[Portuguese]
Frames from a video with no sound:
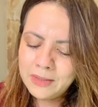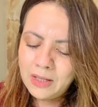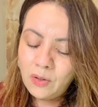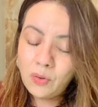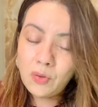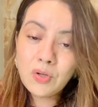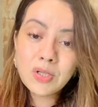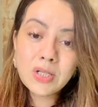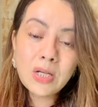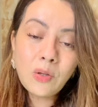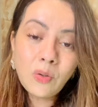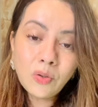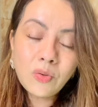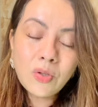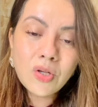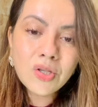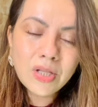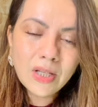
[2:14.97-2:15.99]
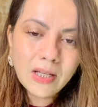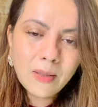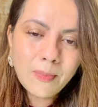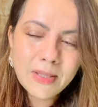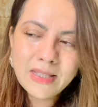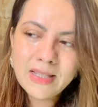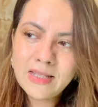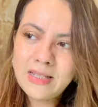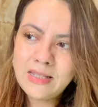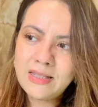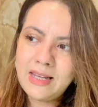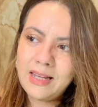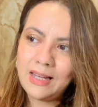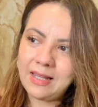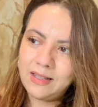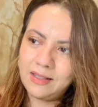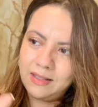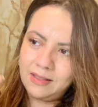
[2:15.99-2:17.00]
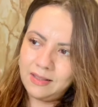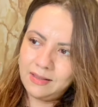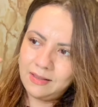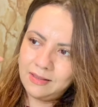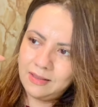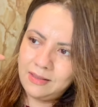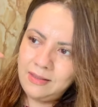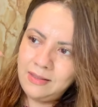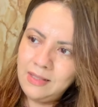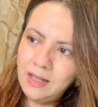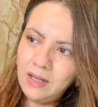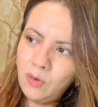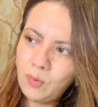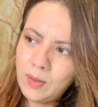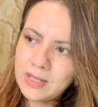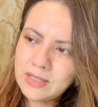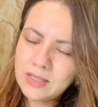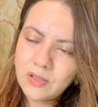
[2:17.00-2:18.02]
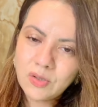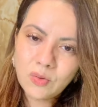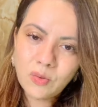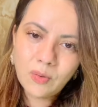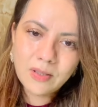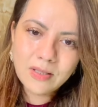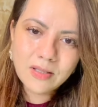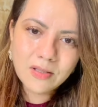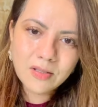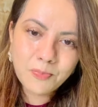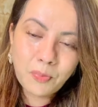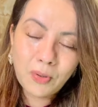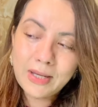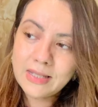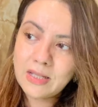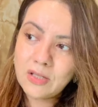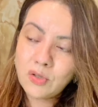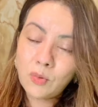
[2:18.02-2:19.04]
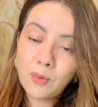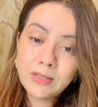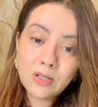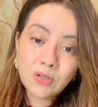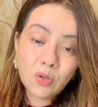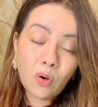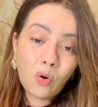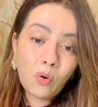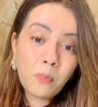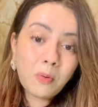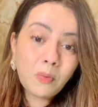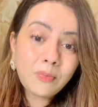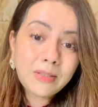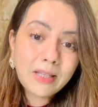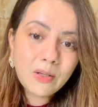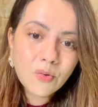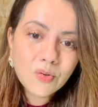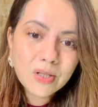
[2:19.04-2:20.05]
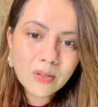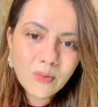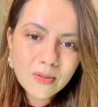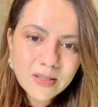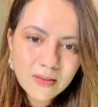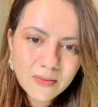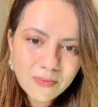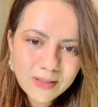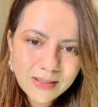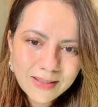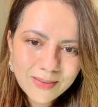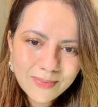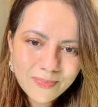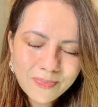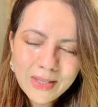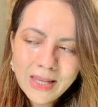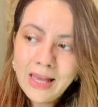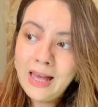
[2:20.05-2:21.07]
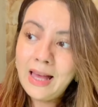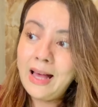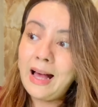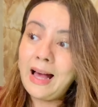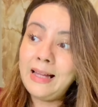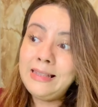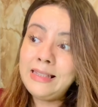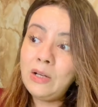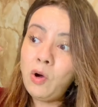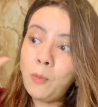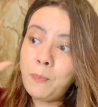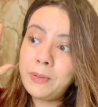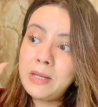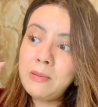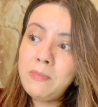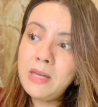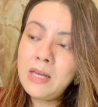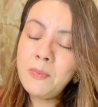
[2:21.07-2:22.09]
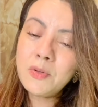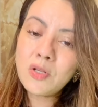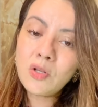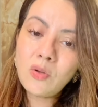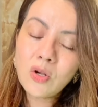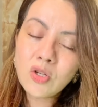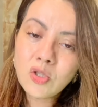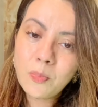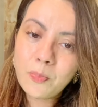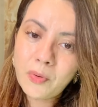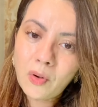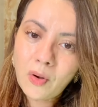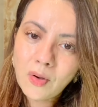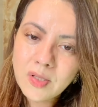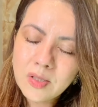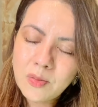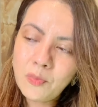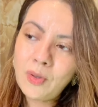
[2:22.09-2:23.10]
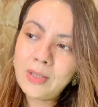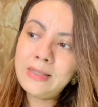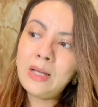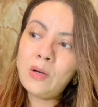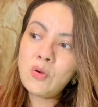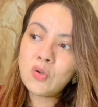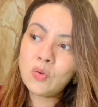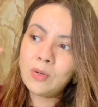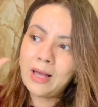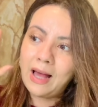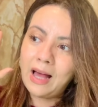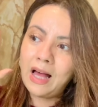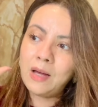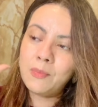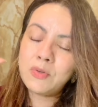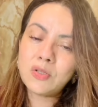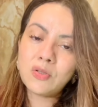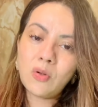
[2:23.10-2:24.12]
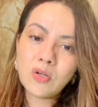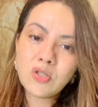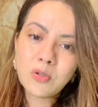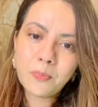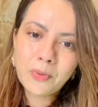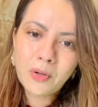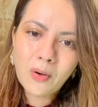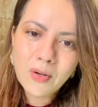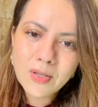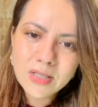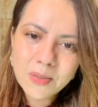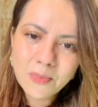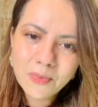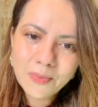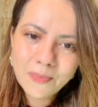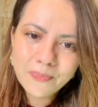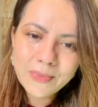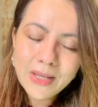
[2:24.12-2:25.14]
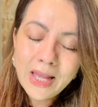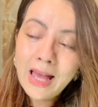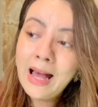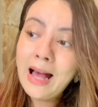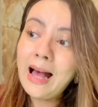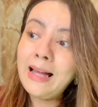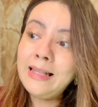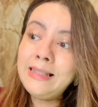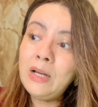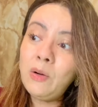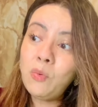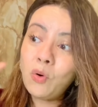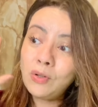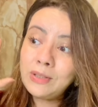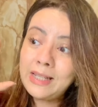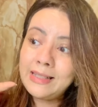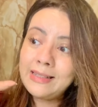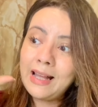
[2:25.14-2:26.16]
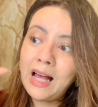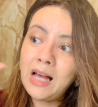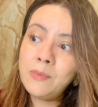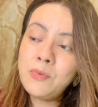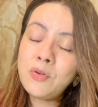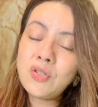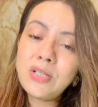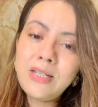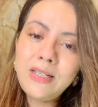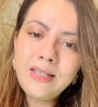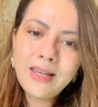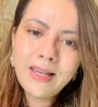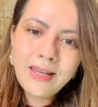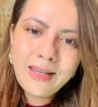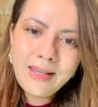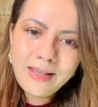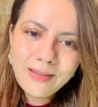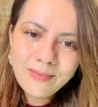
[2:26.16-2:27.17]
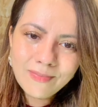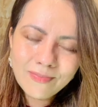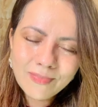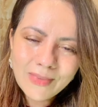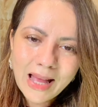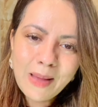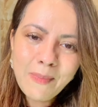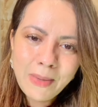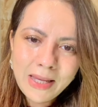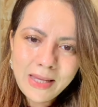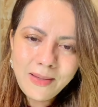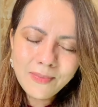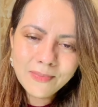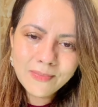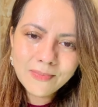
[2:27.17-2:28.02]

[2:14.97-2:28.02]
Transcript: Hoje o Senhor nos chama a dizer não essas coisas, porque essas coisas roubam Deus da nossa vida. A não oprimirmos o nosso próximo, a não julgarmos o nosso próximo, a não condenarmos ninguém. Amém?